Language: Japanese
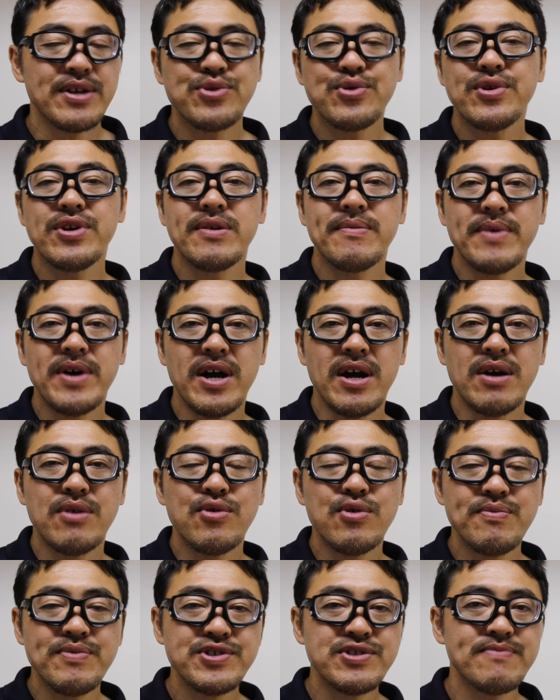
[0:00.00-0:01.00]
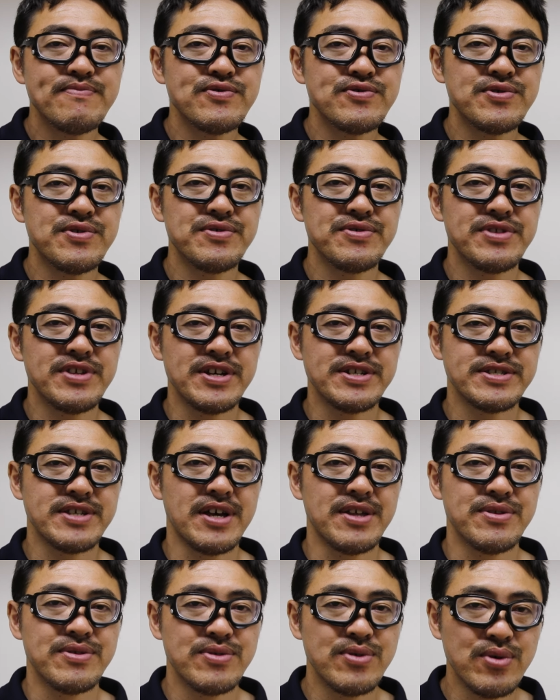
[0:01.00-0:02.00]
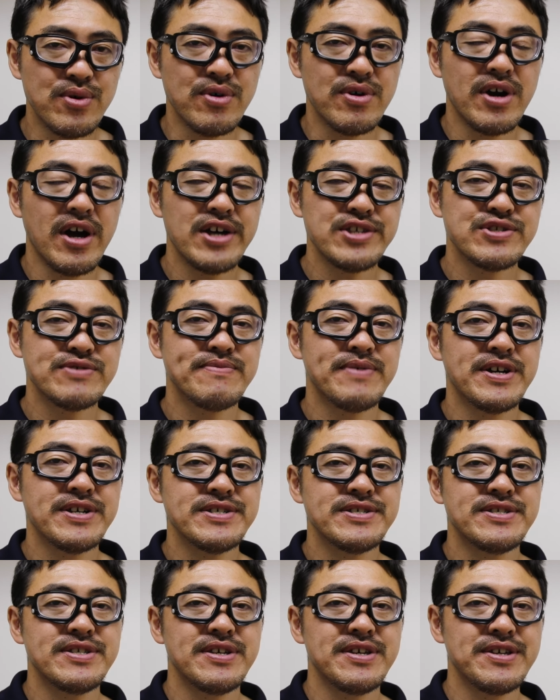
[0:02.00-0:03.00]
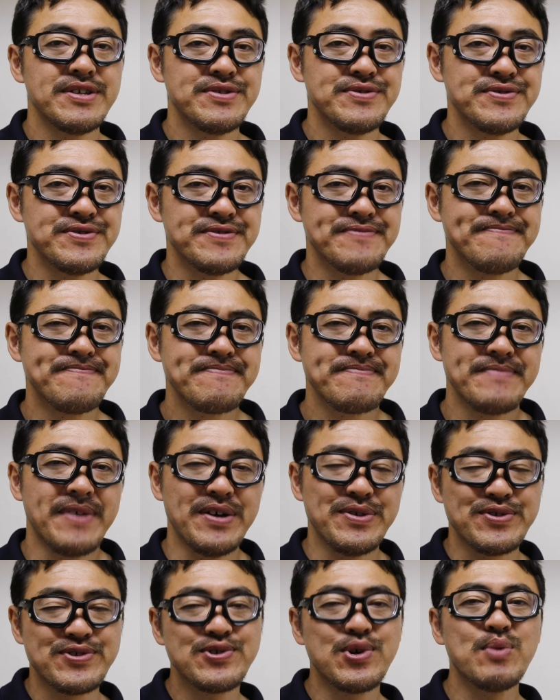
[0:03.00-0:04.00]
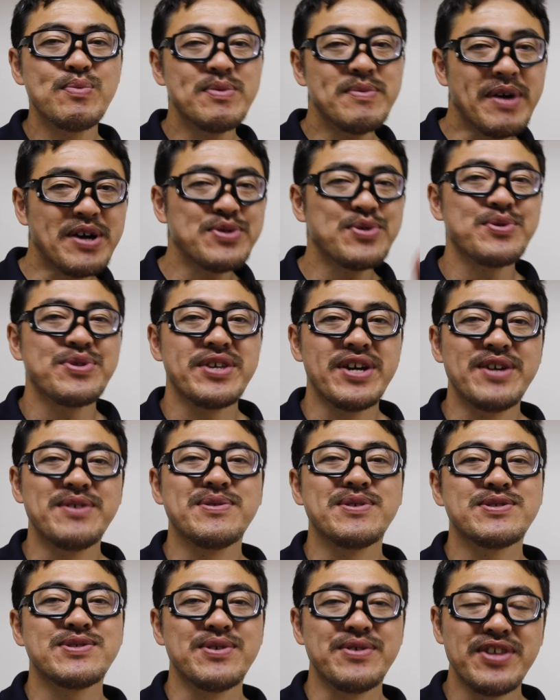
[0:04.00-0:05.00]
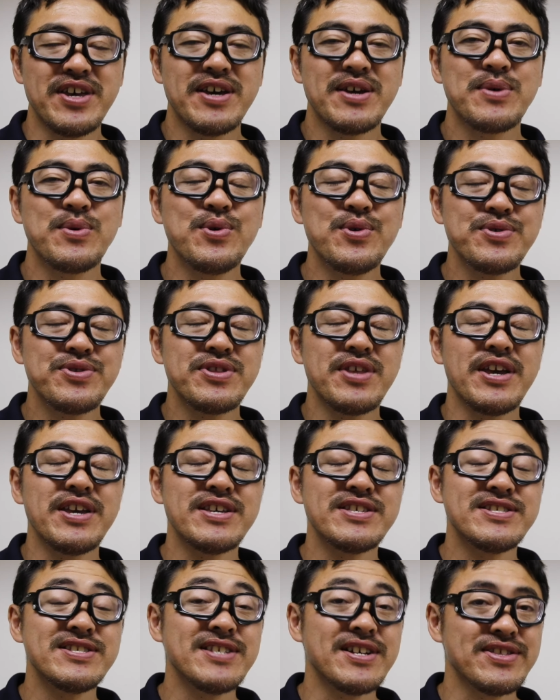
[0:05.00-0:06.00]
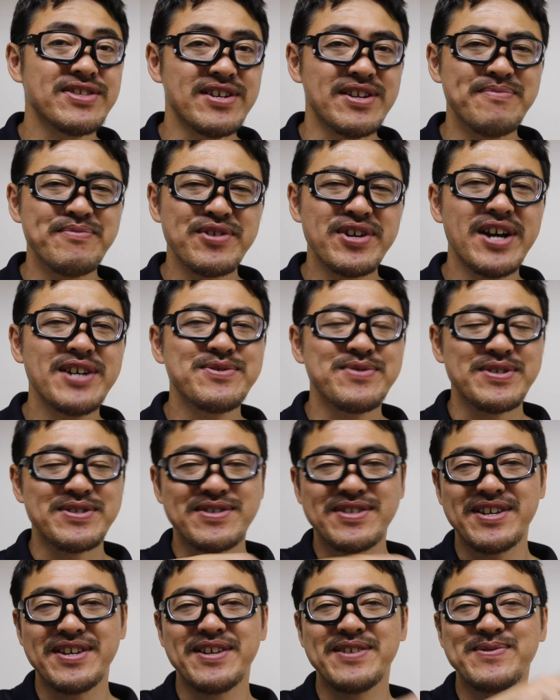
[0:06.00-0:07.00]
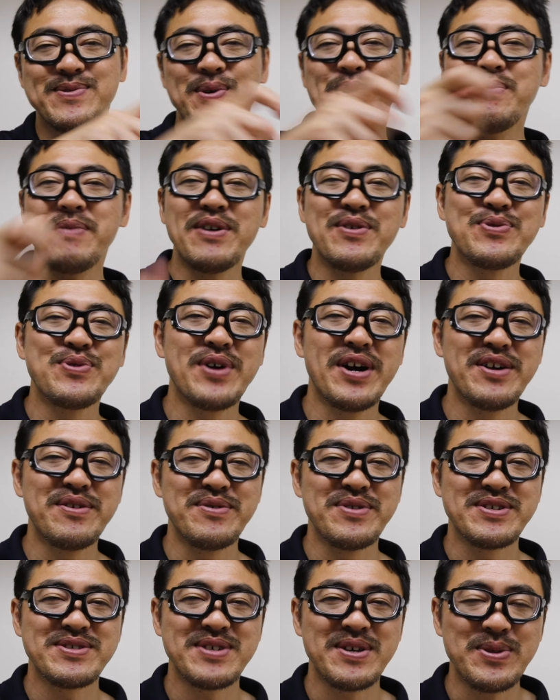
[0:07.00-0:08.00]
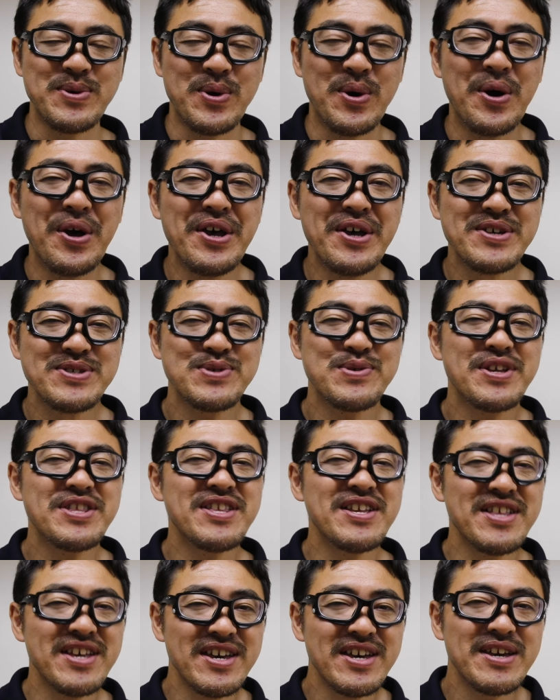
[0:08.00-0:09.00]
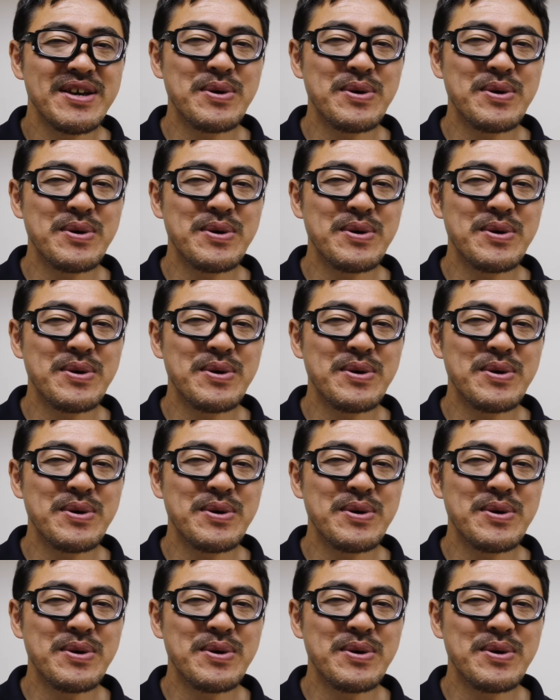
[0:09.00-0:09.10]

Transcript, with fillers: 例えばホビーショップフロンティアさんの発売しているあのスコープマウントってあるんですよね。 ごてんいち だったら無改造でつけれるこうマウントがあるんですけど、それってね